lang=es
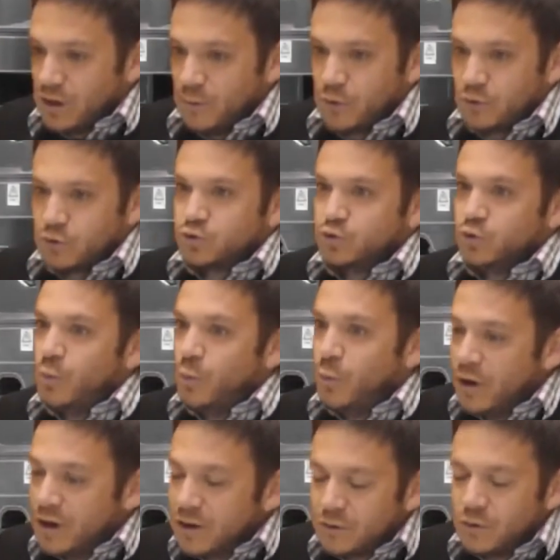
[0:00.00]
que por
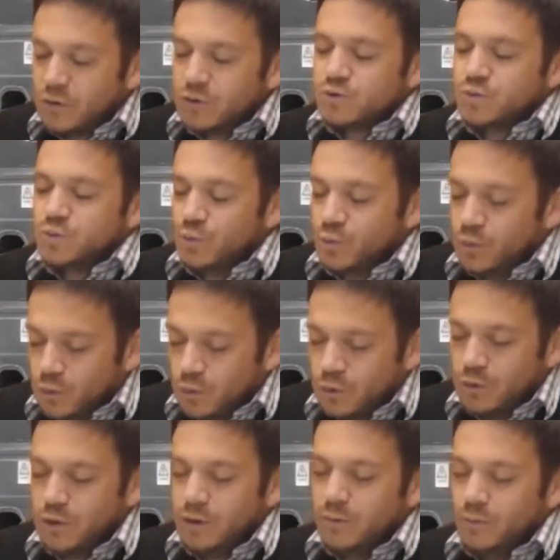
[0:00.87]
supuesto es
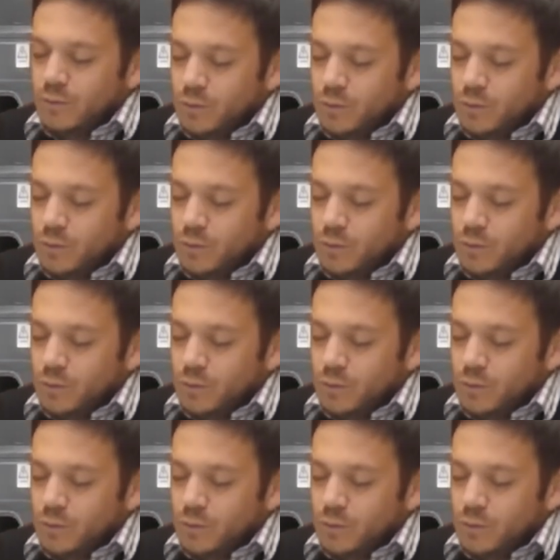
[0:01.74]
muy,